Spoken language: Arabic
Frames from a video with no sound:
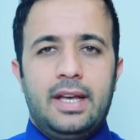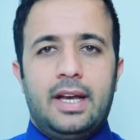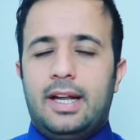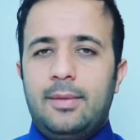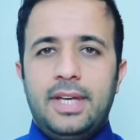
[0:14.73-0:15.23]

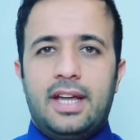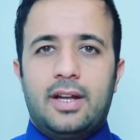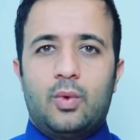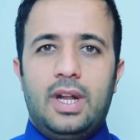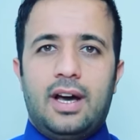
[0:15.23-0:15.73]
اعلمي
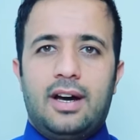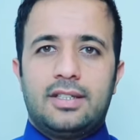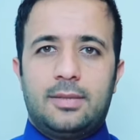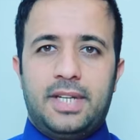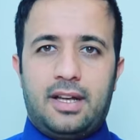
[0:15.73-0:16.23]
أن كل
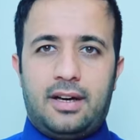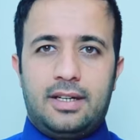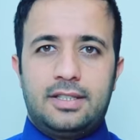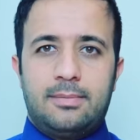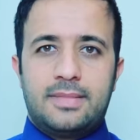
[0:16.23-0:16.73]
خاطب
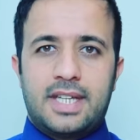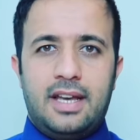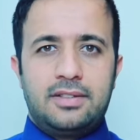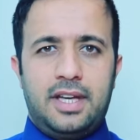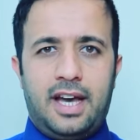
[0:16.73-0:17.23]
قادم
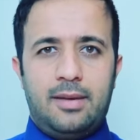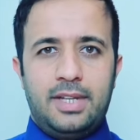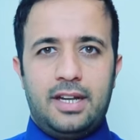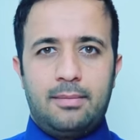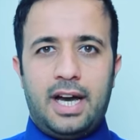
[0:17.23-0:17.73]
سيأتي
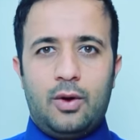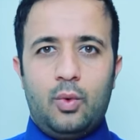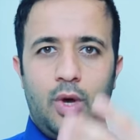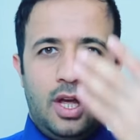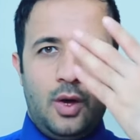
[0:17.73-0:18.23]
حاملا
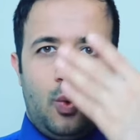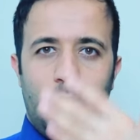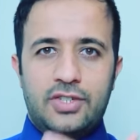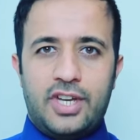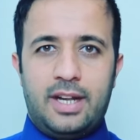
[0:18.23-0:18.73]
معه
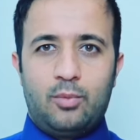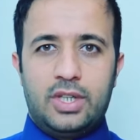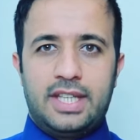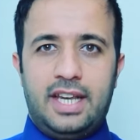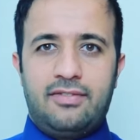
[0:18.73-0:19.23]
وجها
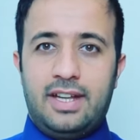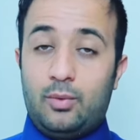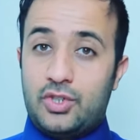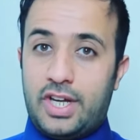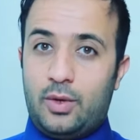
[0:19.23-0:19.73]

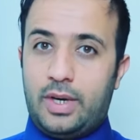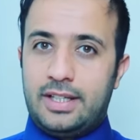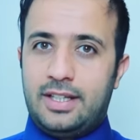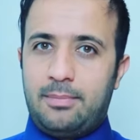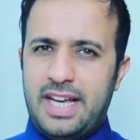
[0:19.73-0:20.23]
مختلفا وجها
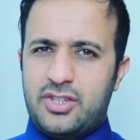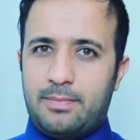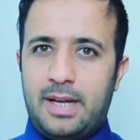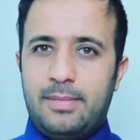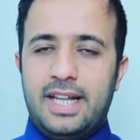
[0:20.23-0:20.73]
يقدم
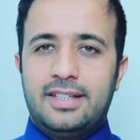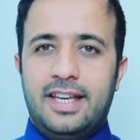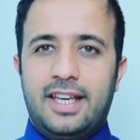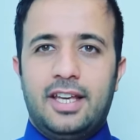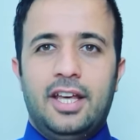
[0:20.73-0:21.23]
أجمل ما
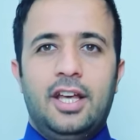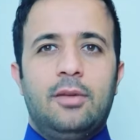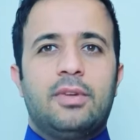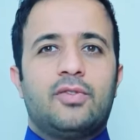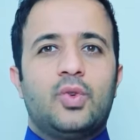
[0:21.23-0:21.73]
لديه
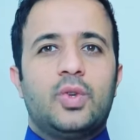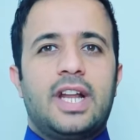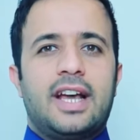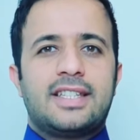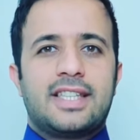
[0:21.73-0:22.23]
من فنون
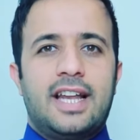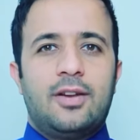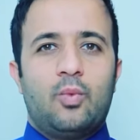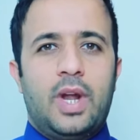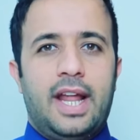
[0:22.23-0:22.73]

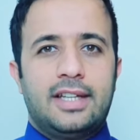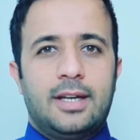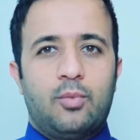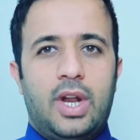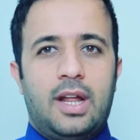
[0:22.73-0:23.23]
الغزل
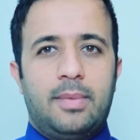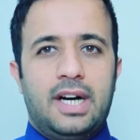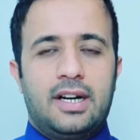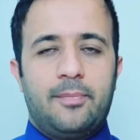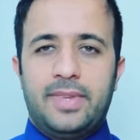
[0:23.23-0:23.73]
والأدب
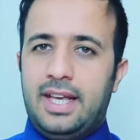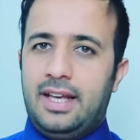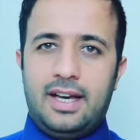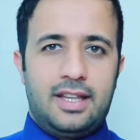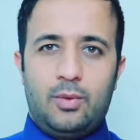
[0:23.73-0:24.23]
واللباقة
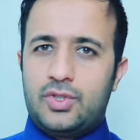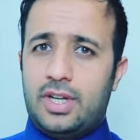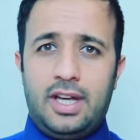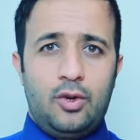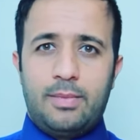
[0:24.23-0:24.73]
هذا
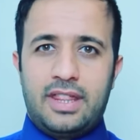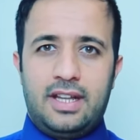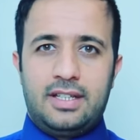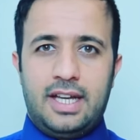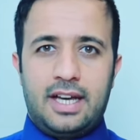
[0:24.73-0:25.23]
الوجه لا
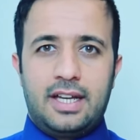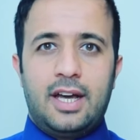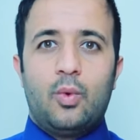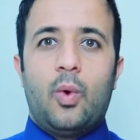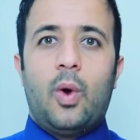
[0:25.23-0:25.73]
يمثل
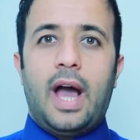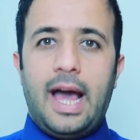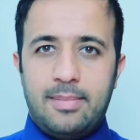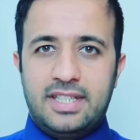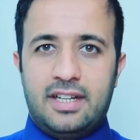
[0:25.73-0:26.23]
داخله
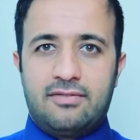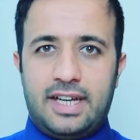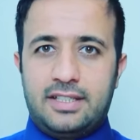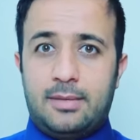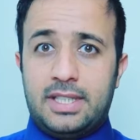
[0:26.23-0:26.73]
أبدا
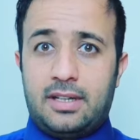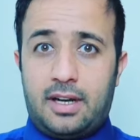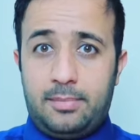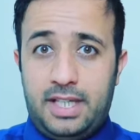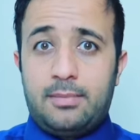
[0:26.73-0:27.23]
فعندما
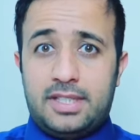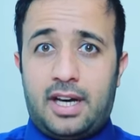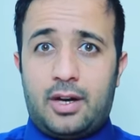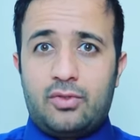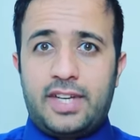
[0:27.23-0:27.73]
ترغبين
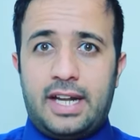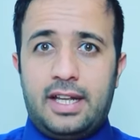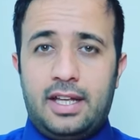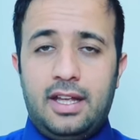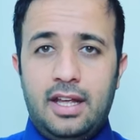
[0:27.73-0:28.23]
بالتعرف
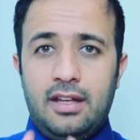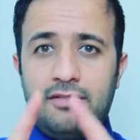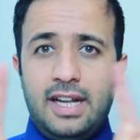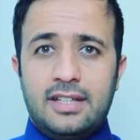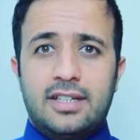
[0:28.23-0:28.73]
عليه
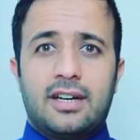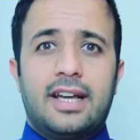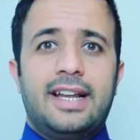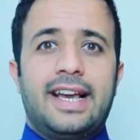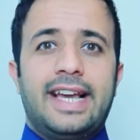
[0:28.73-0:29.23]
فلا
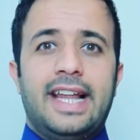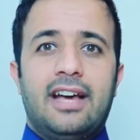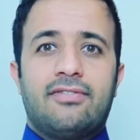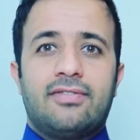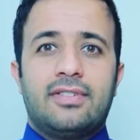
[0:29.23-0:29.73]
تقرأي
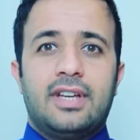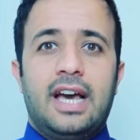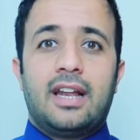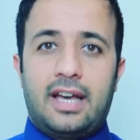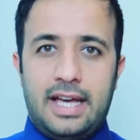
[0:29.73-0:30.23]
الغلاف
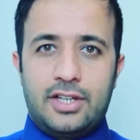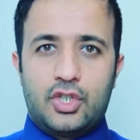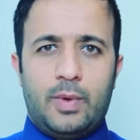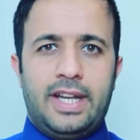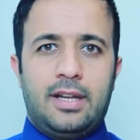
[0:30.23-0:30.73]

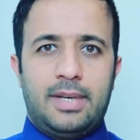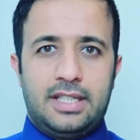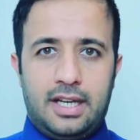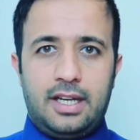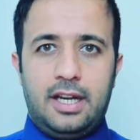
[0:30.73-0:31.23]
الخارجي وإنما
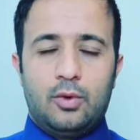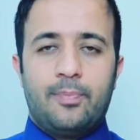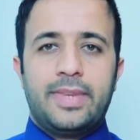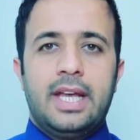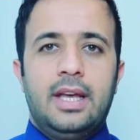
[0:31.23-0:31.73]

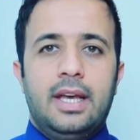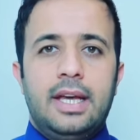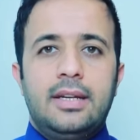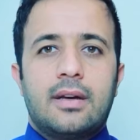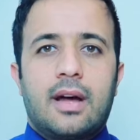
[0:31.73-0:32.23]
داخله
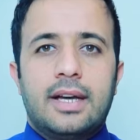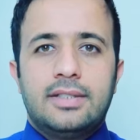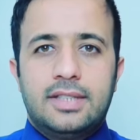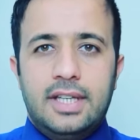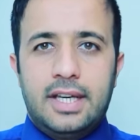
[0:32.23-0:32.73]
إن
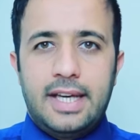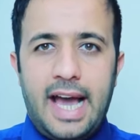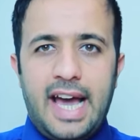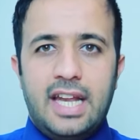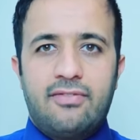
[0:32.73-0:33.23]
رأيتيه
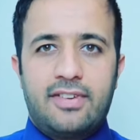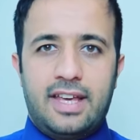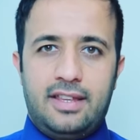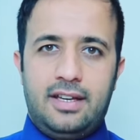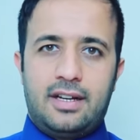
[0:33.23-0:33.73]
يحلف
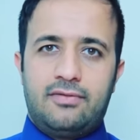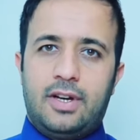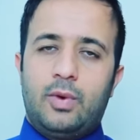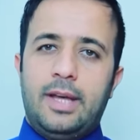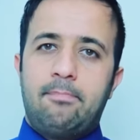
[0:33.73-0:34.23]
كثيرا
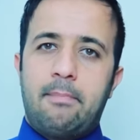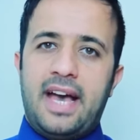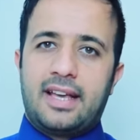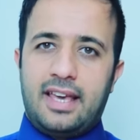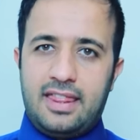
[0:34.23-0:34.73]
فهو
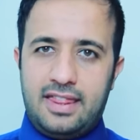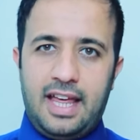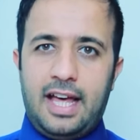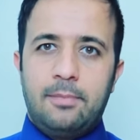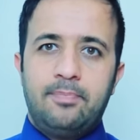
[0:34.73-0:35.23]
إما
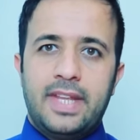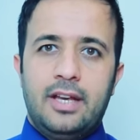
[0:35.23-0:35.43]
كذاب